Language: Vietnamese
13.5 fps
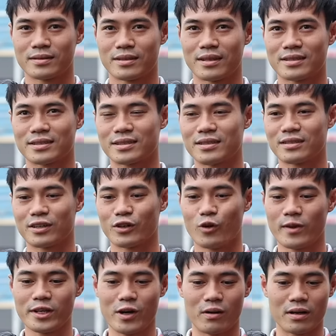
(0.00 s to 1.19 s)
Thật sự thì đối
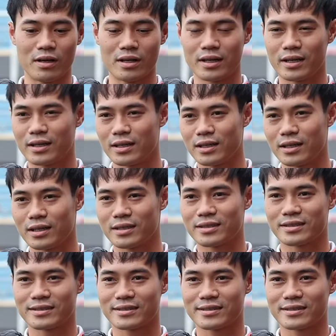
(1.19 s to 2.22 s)
với nhiều người thì